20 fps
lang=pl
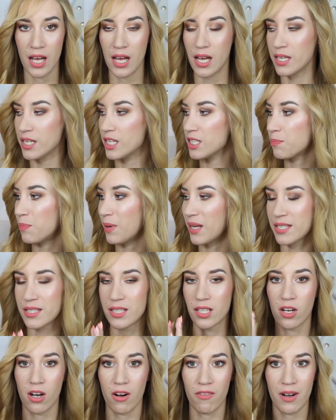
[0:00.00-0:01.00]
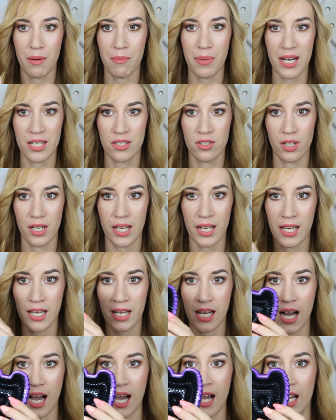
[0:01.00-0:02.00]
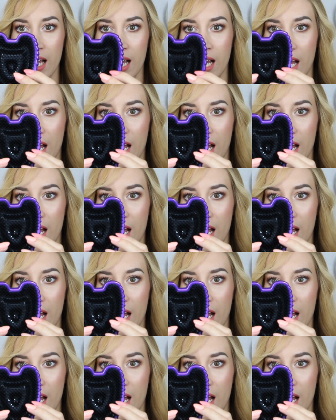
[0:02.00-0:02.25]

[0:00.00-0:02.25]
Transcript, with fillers: Jest plastikowa, bardzo lekka